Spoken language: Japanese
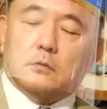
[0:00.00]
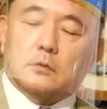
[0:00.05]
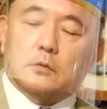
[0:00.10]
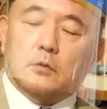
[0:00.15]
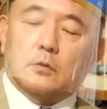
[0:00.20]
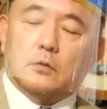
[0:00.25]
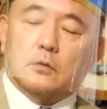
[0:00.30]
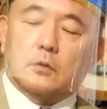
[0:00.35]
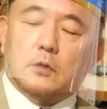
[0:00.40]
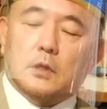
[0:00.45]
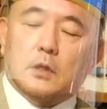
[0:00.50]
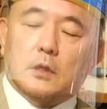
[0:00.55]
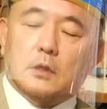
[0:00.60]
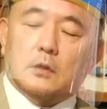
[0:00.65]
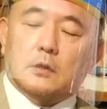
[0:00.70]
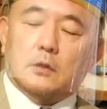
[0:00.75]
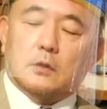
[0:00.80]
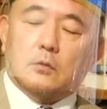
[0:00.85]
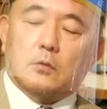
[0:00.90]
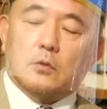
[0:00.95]
ういろいろ
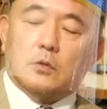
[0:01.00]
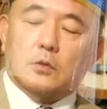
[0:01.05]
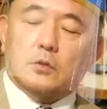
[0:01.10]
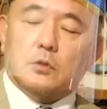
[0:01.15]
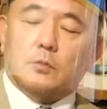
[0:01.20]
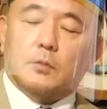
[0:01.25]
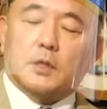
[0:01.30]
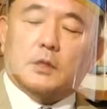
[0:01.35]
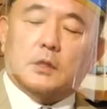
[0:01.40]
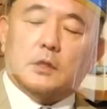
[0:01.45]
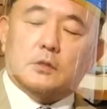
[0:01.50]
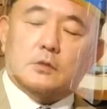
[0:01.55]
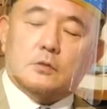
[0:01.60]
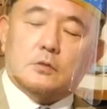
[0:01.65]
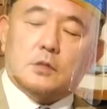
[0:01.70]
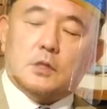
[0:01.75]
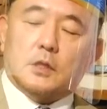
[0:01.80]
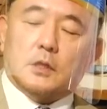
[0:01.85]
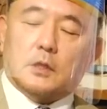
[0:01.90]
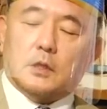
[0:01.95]
な後遺症もあったりす
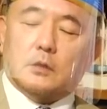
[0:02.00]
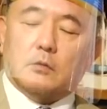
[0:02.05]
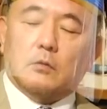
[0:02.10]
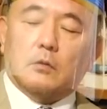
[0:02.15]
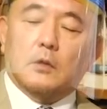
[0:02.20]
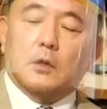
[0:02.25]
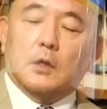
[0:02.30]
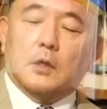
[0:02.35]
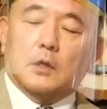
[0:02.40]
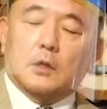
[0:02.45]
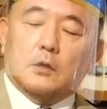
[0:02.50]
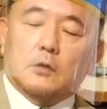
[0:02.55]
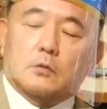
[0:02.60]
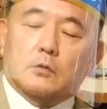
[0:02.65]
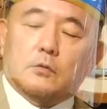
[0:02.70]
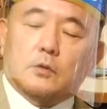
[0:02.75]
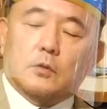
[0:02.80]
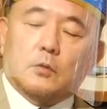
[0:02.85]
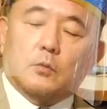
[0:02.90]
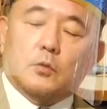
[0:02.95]
るじゃないかとい
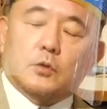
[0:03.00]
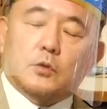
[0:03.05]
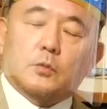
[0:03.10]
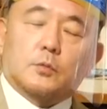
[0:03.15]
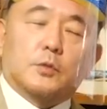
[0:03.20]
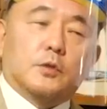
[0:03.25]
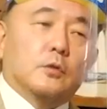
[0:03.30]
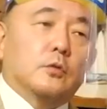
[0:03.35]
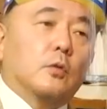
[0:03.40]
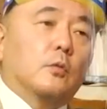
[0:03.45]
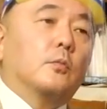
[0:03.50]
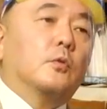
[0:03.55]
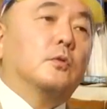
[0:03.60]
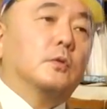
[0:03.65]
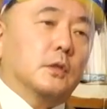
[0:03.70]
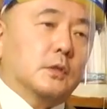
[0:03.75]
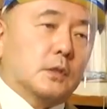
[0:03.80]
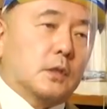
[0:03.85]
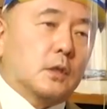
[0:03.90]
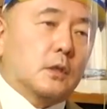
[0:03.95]
うふうに思う人もいると思う
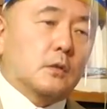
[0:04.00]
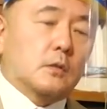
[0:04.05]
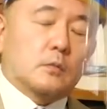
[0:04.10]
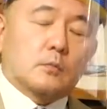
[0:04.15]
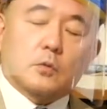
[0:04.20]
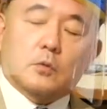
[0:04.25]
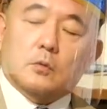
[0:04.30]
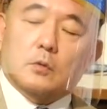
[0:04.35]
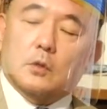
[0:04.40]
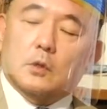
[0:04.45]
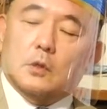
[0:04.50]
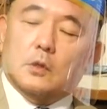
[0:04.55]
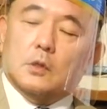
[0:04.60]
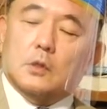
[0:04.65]
んですけれども、